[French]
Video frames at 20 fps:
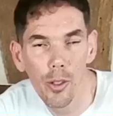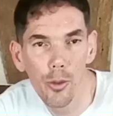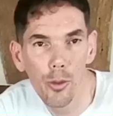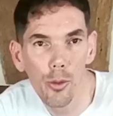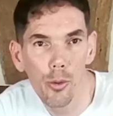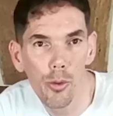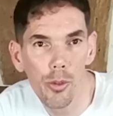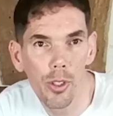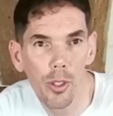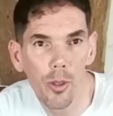Et
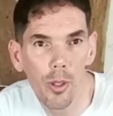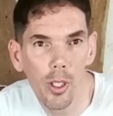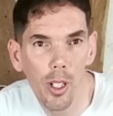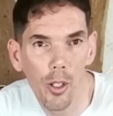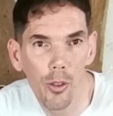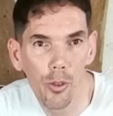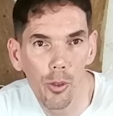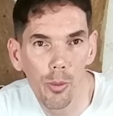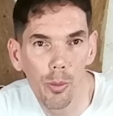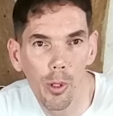du coup, c'est
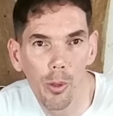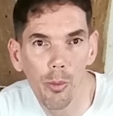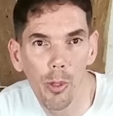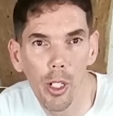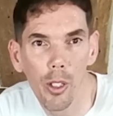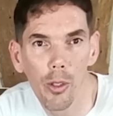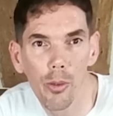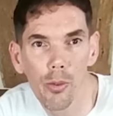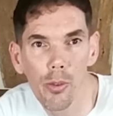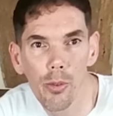l'occasion pour
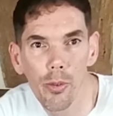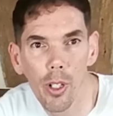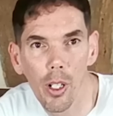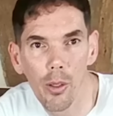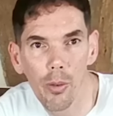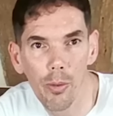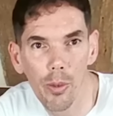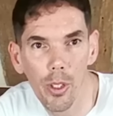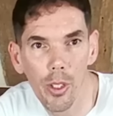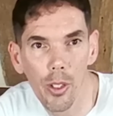moi de vous
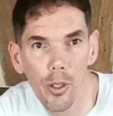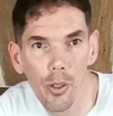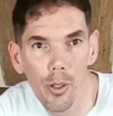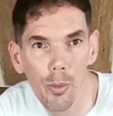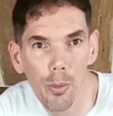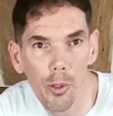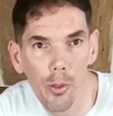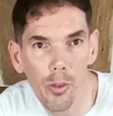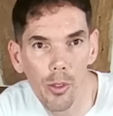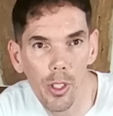faire une
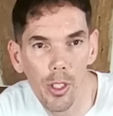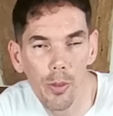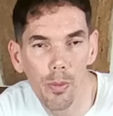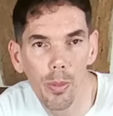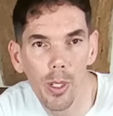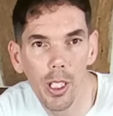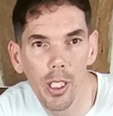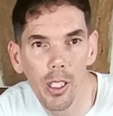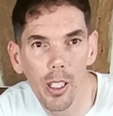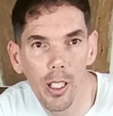vidéo pour vous
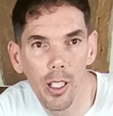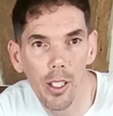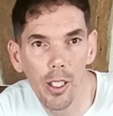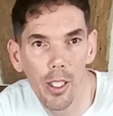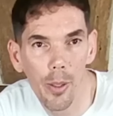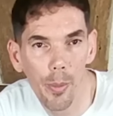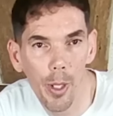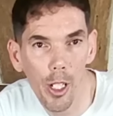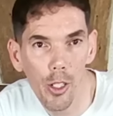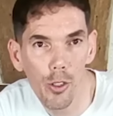expliquer
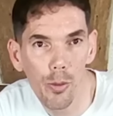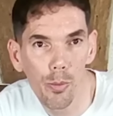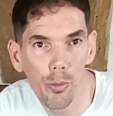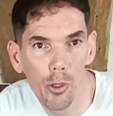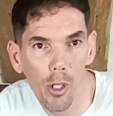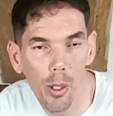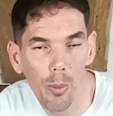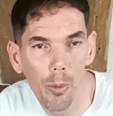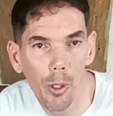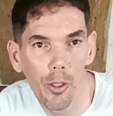les démarches
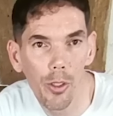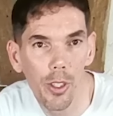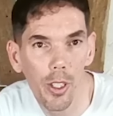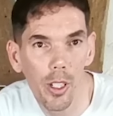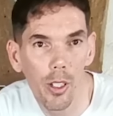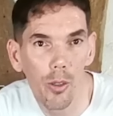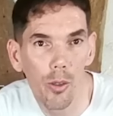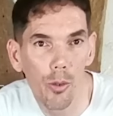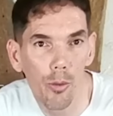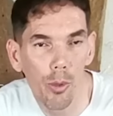pour
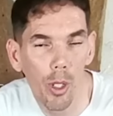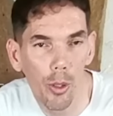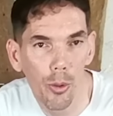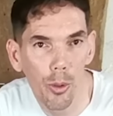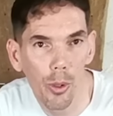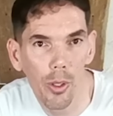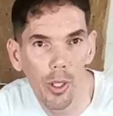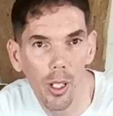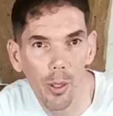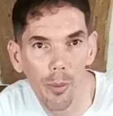importer une
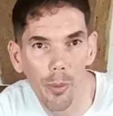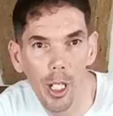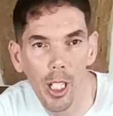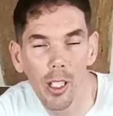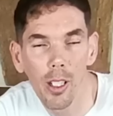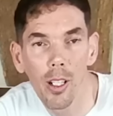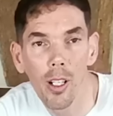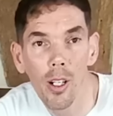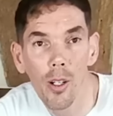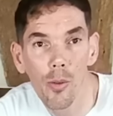voiture
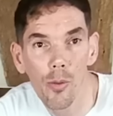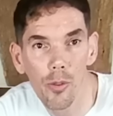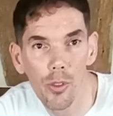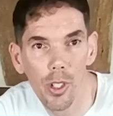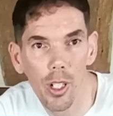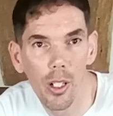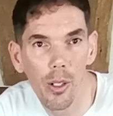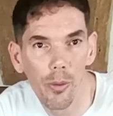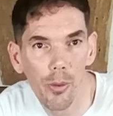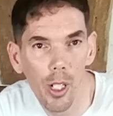d'Allemagne.
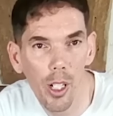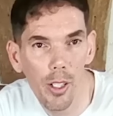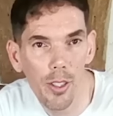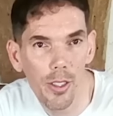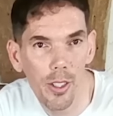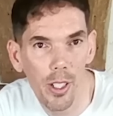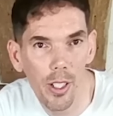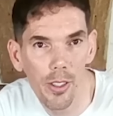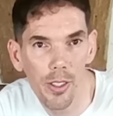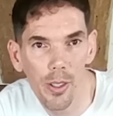Vous allez
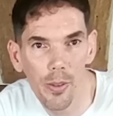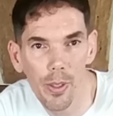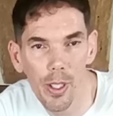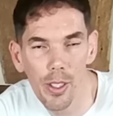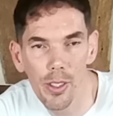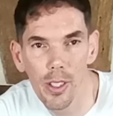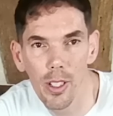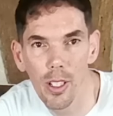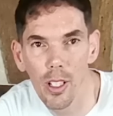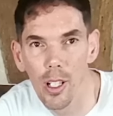voir, c'est assez
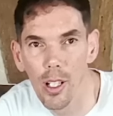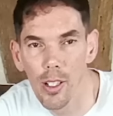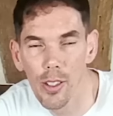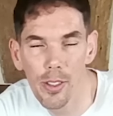facile.